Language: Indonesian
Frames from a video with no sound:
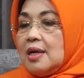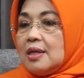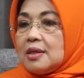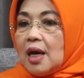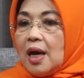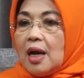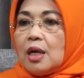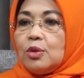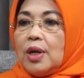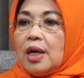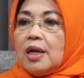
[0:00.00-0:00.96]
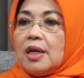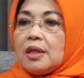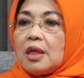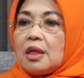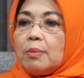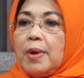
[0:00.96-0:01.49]
Sekarang sudah ada
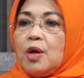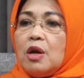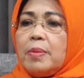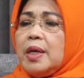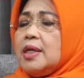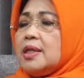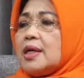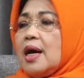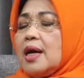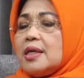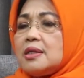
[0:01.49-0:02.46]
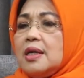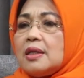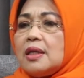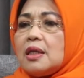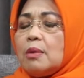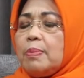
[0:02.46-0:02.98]
data terpadu namanya DTKS,
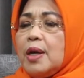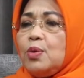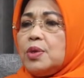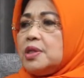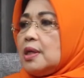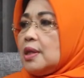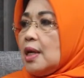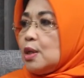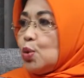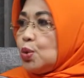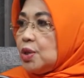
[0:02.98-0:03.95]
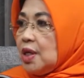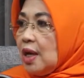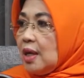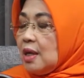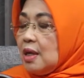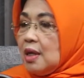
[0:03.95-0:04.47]
data terpadu kesejahteraan sosial.
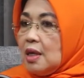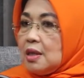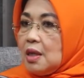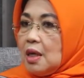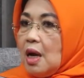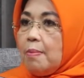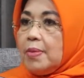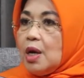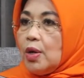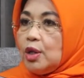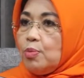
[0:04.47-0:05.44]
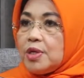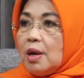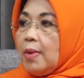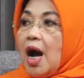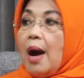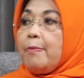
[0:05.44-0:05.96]
Hmm. Sehingga beliau itu bisa
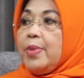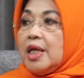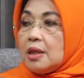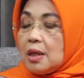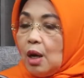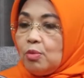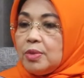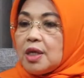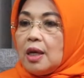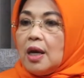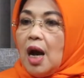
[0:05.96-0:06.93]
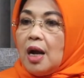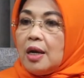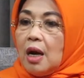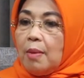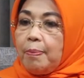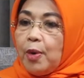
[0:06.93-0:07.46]
mengupdate. Kalau misalnya
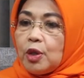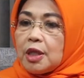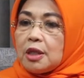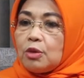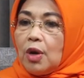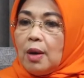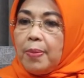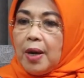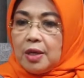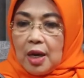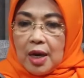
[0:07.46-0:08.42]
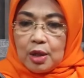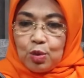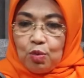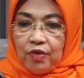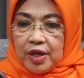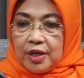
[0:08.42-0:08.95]
ada protes atau apa dia langsung
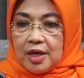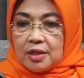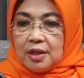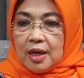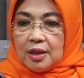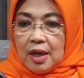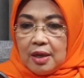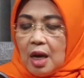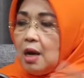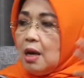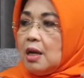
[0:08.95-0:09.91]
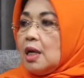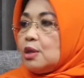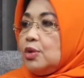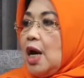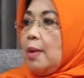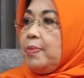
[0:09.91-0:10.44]
validasi datanya, hmm.
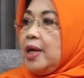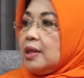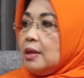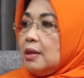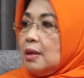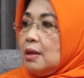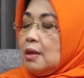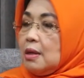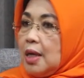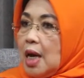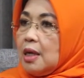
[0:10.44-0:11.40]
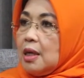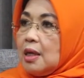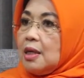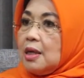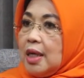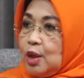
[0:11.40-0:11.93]
langsung diupdate. Oh. Dan
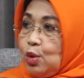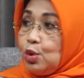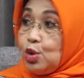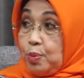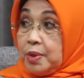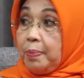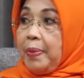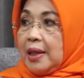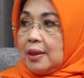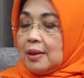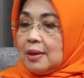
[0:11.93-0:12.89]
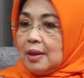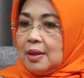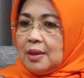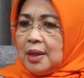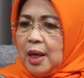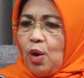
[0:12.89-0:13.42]
uh, itu cukup cepat
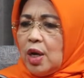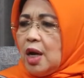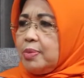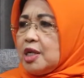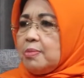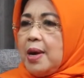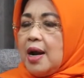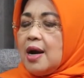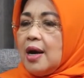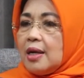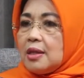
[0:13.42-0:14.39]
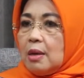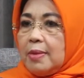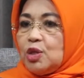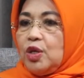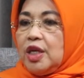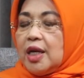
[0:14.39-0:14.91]
jadi orang nggak bisa sembarangan
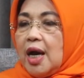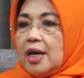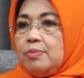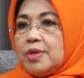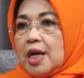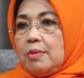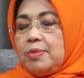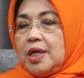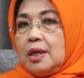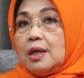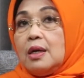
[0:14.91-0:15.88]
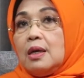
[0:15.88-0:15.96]
termasuk di DKI misalnya begini